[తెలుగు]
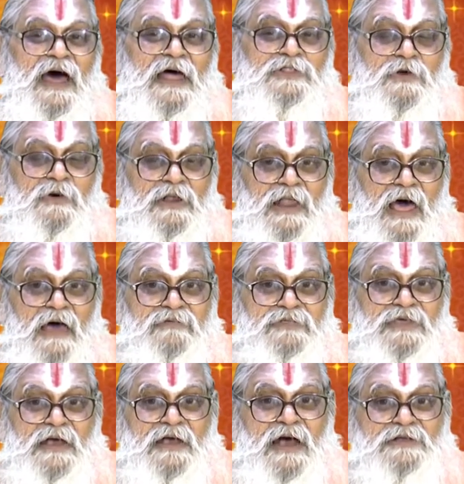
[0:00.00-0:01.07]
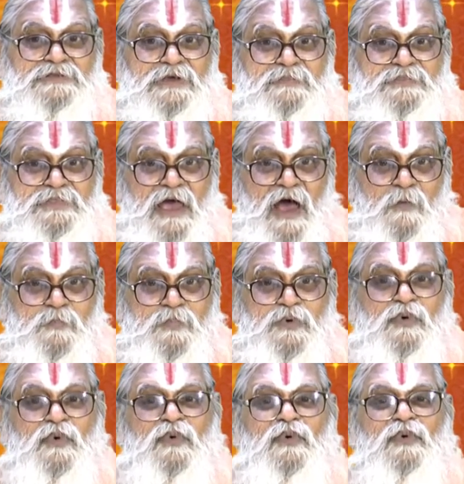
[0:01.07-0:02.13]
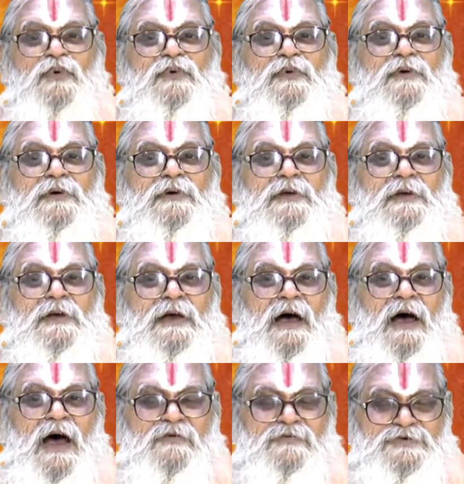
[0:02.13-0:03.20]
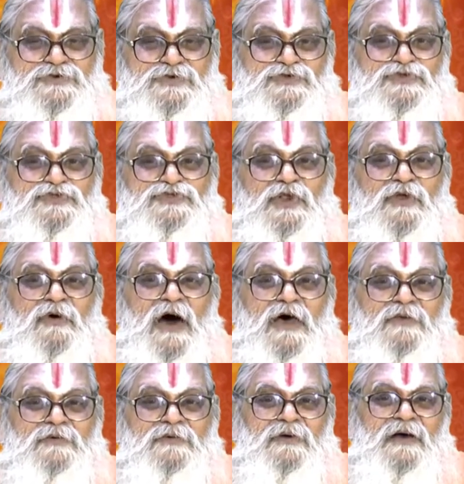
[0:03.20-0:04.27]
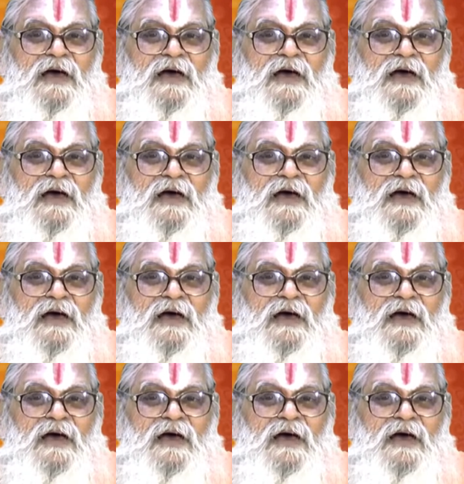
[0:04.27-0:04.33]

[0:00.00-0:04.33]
అందువల్ల ఆ విధంగా చెబితే అప్పుడు ఆ విష్ణుచిత్తుల వారు